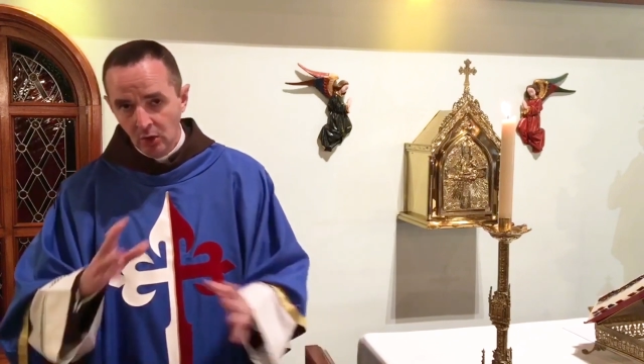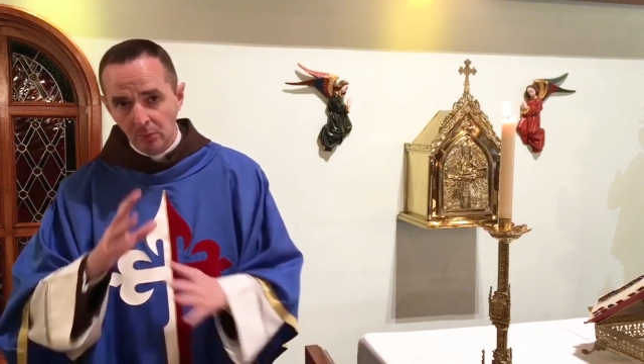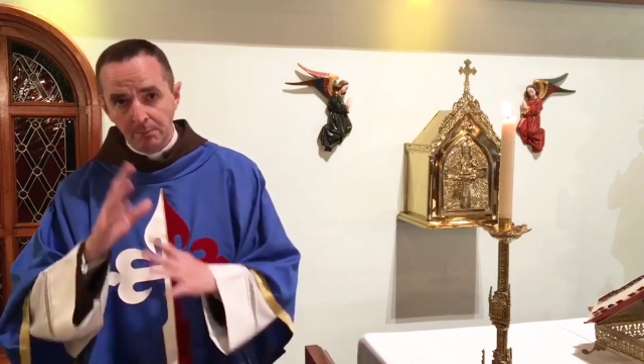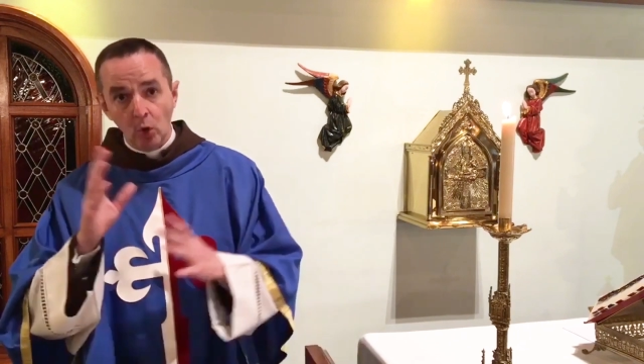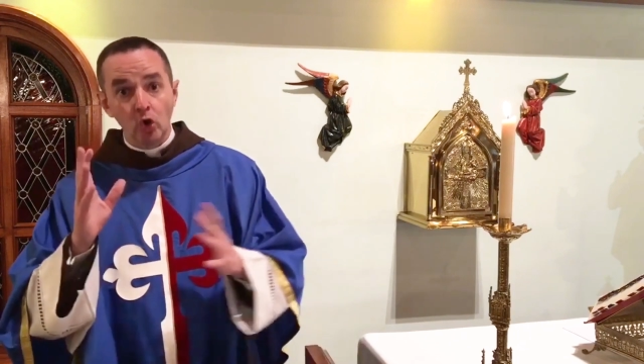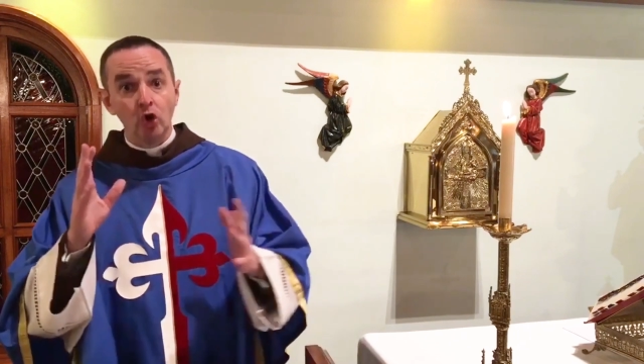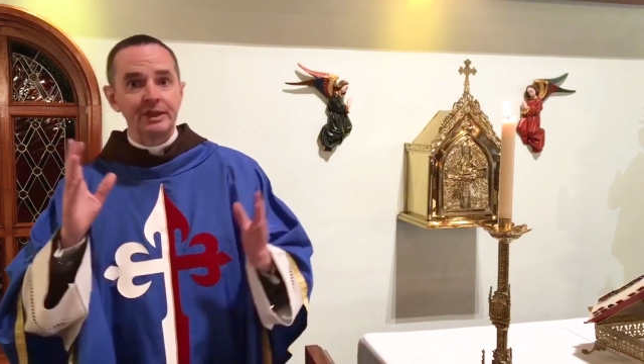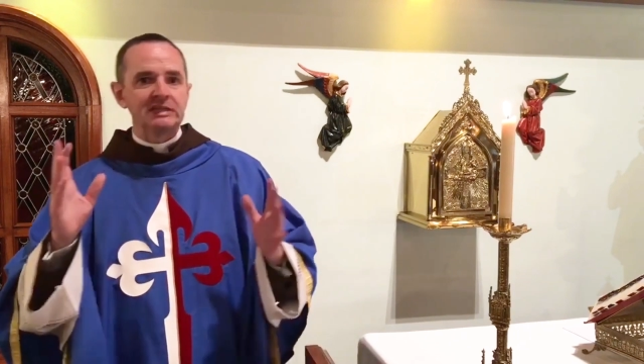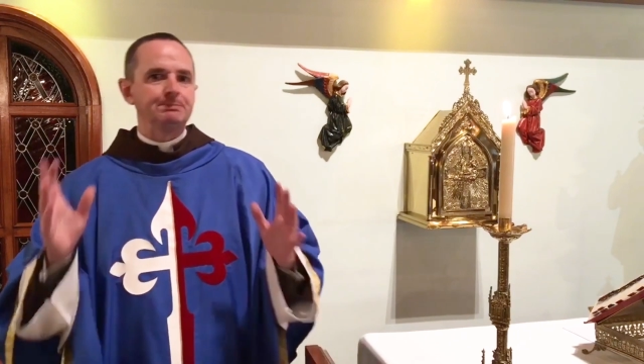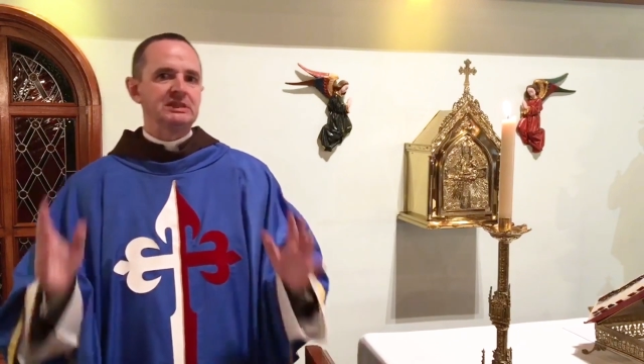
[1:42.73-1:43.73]
un poco
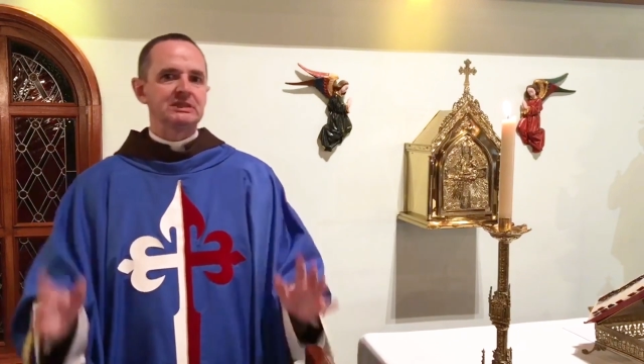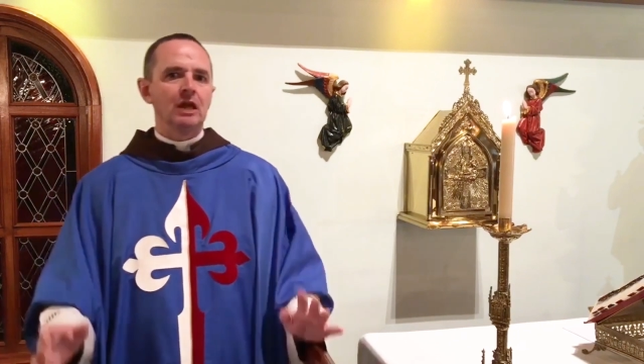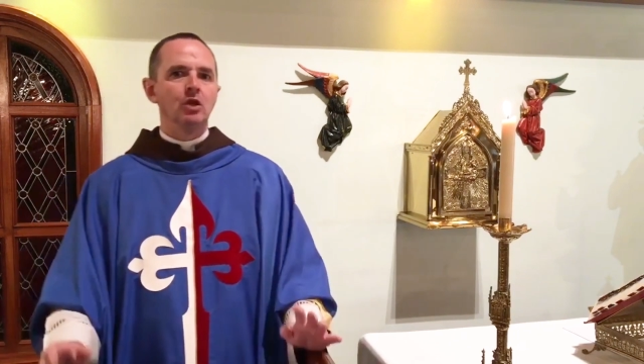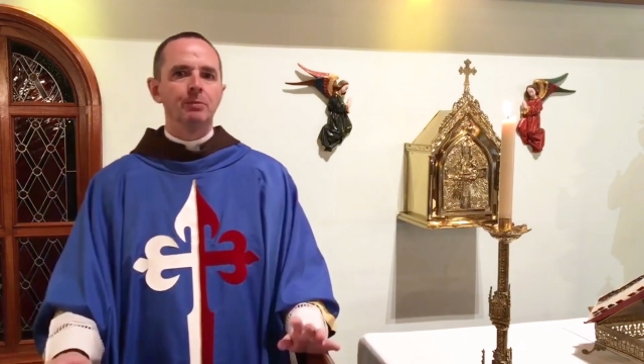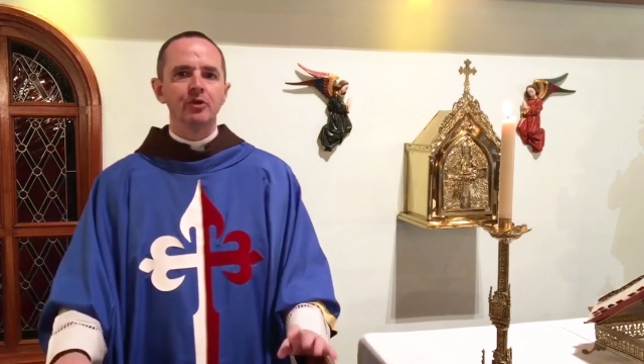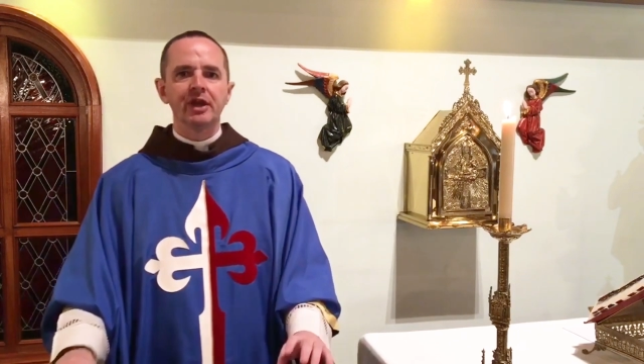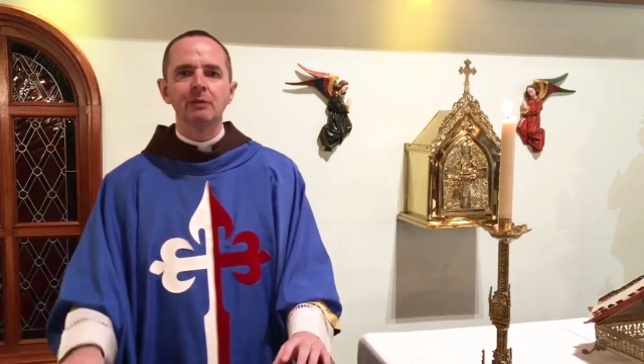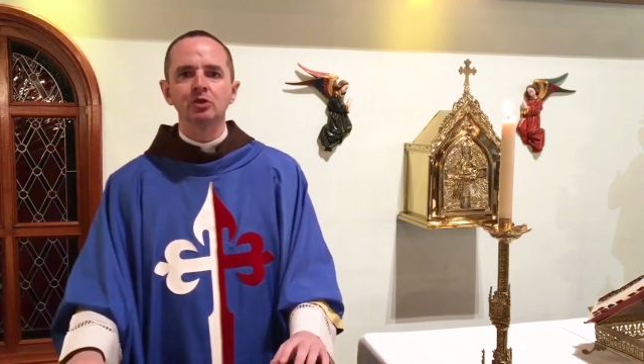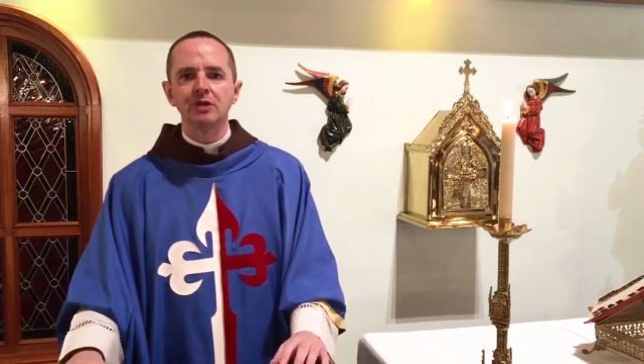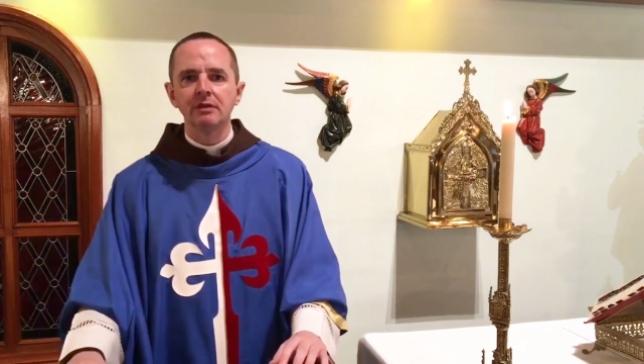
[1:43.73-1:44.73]
despistado
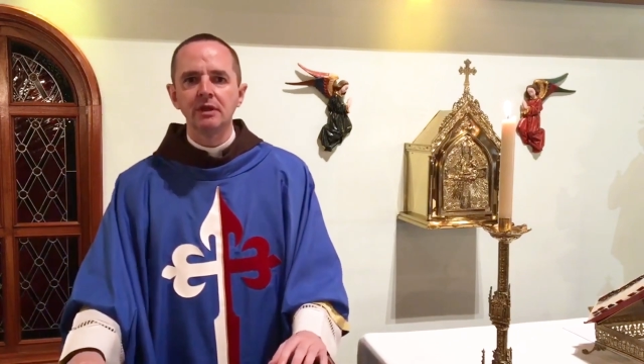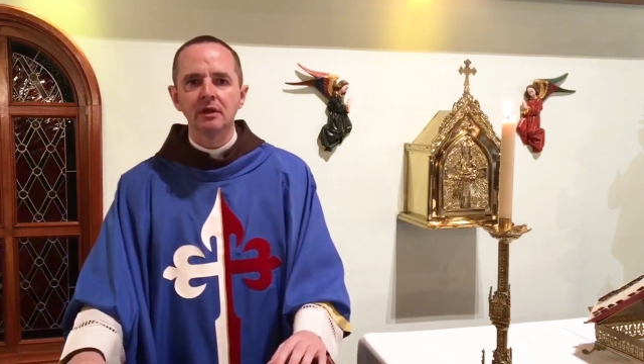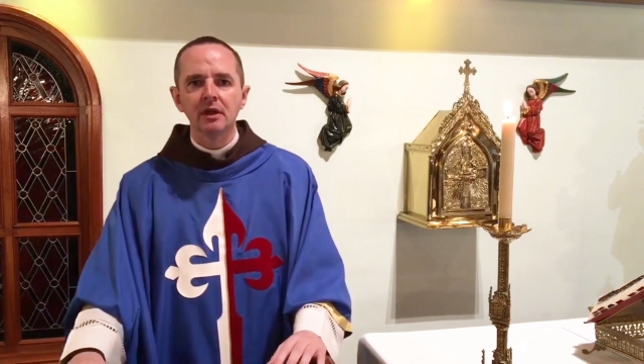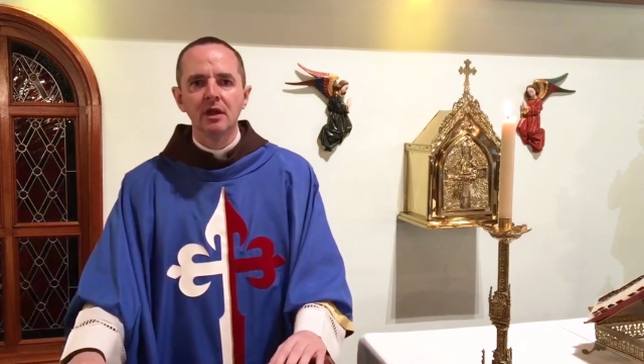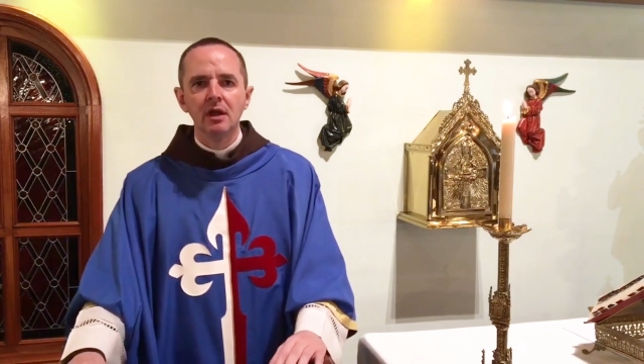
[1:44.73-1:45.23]
podríamos decir,